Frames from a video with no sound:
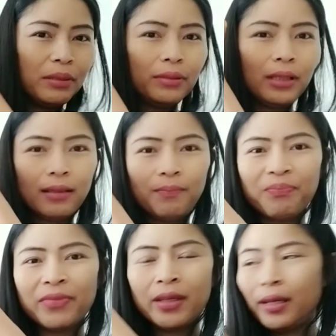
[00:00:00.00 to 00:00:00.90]
เพื่อ
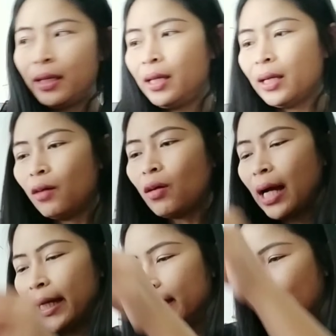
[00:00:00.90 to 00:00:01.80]
นๆเขา
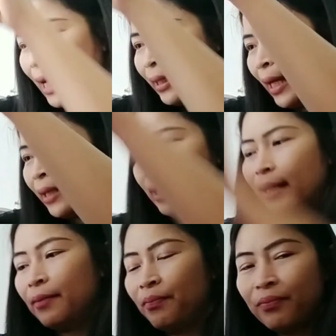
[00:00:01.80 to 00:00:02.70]
ขายที่ตลาดนัดนะคะ